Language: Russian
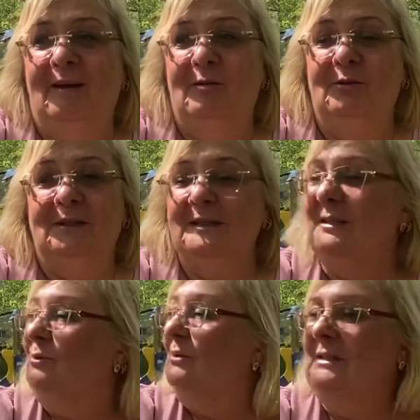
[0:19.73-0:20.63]
Вот.
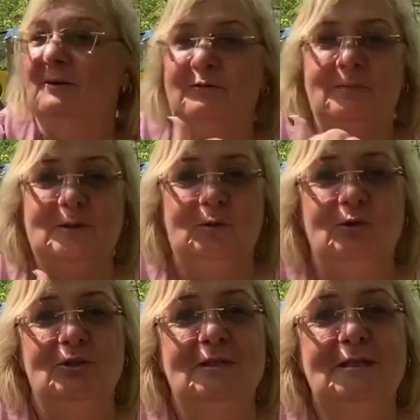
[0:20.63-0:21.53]
Дети у нас там в
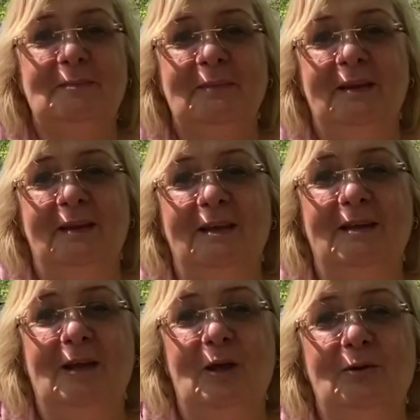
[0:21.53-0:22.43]
песочнице
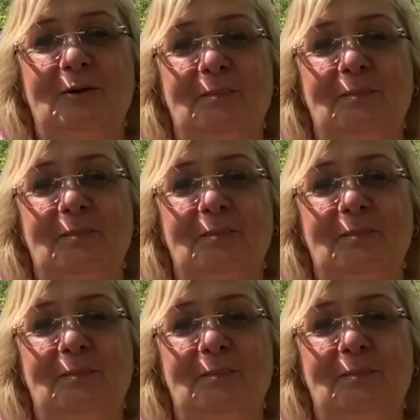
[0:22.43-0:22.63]
играют.